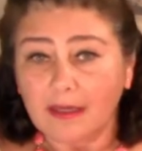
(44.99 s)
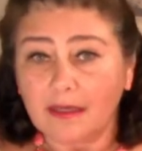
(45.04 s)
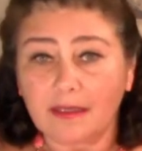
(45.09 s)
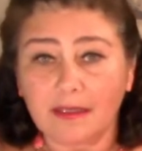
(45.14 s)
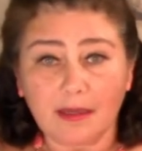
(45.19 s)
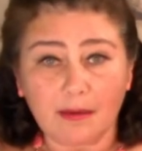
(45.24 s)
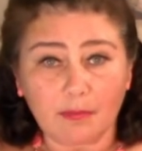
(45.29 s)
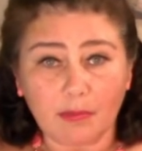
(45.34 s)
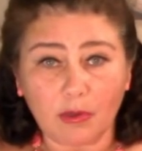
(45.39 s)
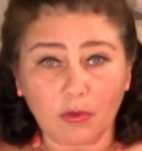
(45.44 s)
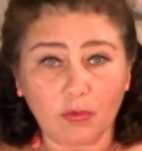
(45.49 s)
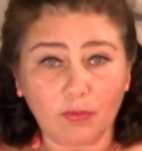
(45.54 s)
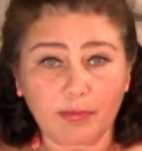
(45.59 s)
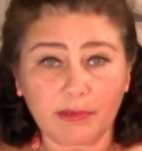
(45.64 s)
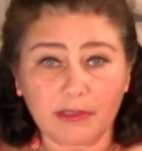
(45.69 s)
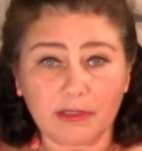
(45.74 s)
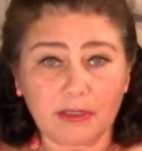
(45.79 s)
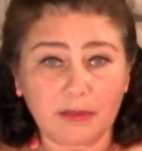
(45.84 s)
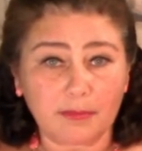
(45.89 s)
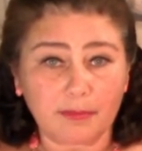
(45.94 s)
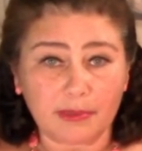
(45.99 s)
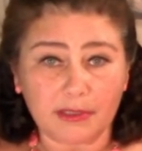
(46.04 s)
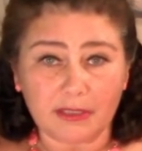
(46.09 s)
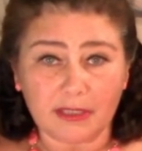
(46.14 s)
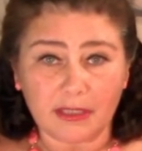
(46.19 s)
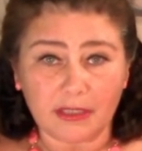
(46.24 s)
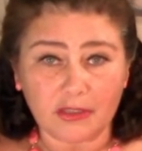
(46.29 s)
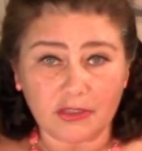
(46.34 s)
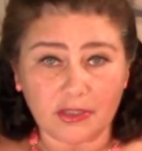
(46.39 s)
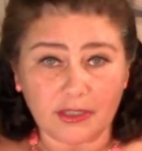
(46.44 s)
Я могу
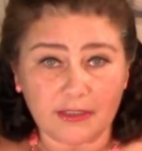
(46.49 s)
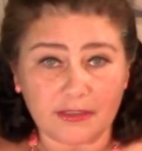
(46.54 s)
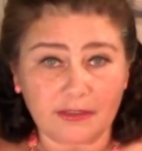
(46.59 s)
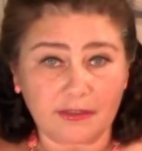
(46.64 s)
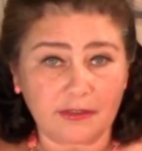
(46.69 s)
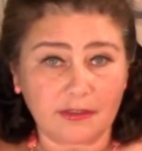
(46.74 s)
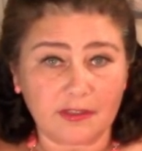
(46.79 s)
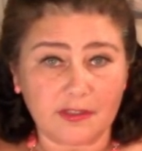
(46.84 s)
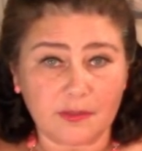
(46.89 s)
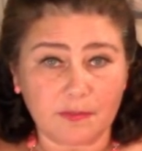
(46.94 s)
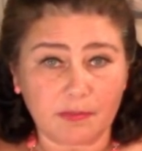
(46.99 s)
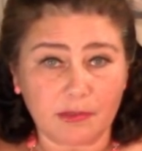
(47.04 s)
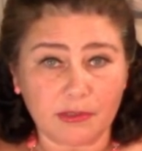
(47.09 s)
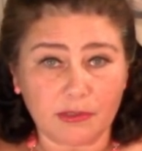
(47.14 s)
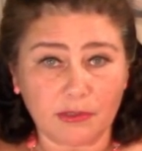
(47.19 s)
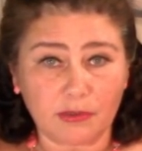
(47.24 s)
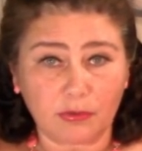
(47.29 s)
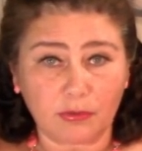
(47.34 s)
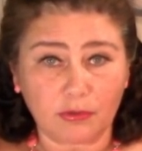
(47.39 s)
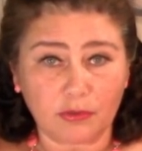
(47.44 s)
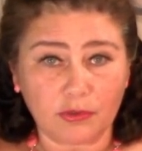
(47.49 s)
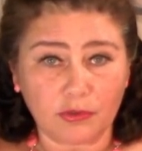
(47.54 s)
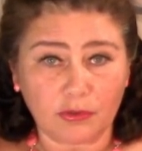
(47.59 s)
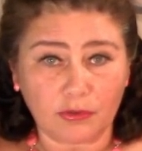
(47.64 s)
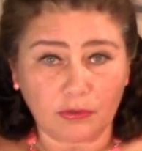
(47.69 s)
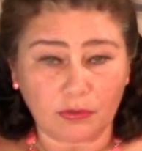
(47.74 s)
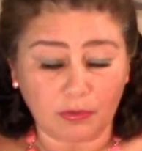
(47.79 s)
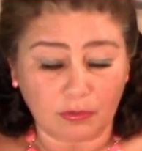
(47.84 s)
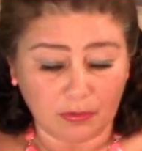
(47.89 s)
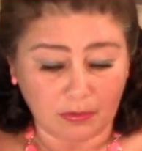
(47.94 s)
продолжать этот список
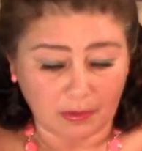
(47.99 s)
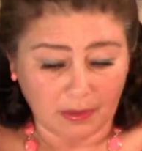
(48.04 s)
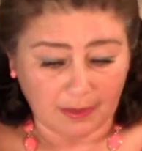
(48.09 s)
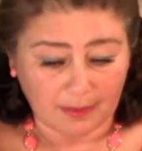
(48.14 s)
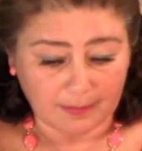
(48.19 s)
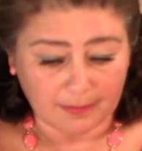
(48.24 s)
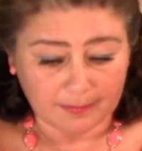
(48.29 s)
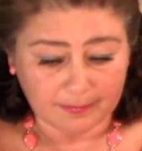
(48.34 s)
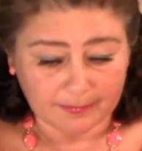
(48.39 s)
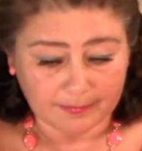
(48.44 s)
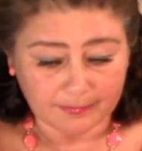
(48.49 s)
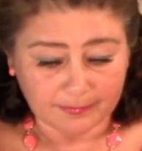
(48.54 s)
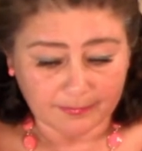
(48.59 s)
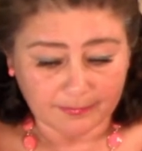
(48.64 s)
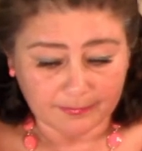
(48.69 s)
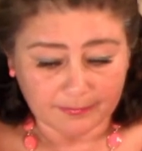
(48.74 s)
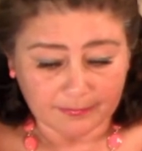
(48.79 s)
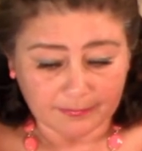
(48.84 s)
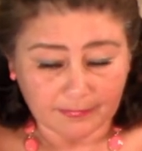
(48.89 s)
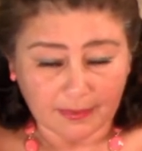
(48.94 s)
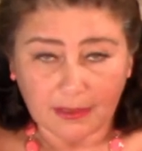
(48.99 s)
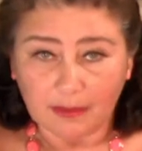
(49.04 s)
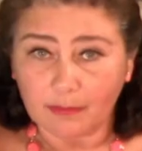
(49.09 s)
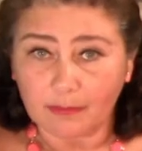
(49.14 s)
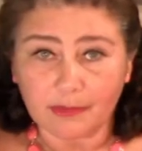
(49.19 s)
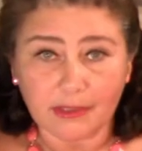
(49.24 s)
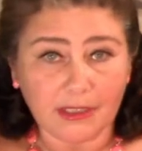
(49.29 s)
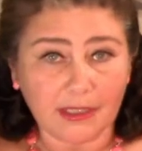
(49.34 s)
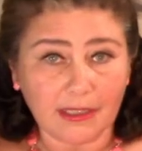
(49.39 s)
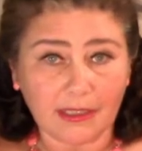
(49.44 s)
очень долго.
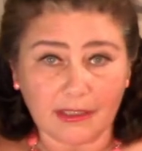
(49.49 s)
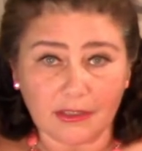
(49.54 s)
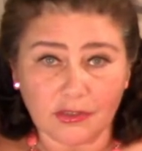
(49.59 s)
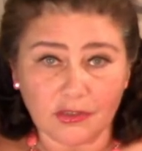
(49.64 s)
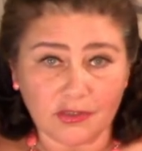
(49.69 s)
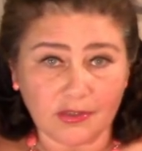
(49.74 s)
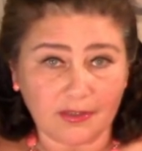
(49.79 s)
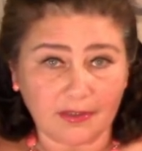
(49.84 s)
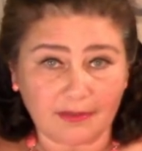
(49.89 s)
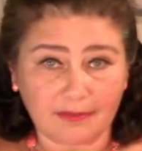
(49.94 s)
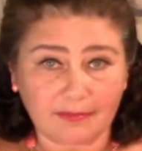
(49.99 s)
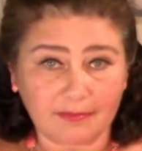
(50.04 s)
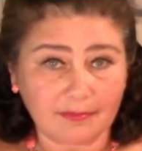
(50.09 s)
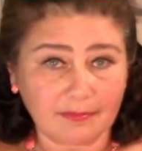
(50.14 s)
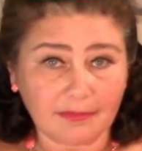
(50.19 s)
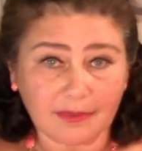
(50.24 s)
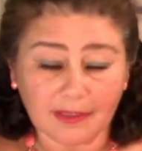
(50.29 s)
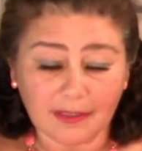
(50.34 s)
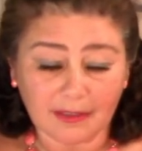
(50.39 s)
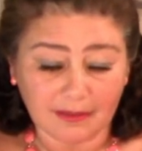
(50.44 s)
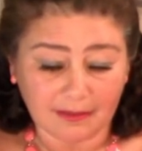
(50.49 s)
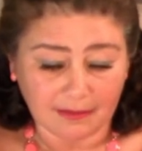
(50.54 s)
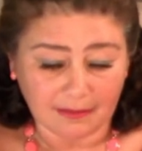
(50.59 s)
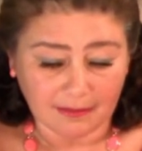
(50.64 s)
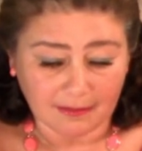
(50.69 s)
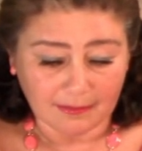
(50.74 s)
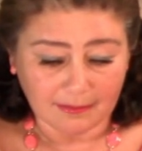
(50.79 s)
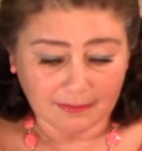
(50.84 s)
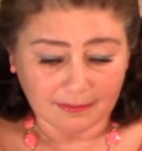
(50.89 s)
Мне лично нет.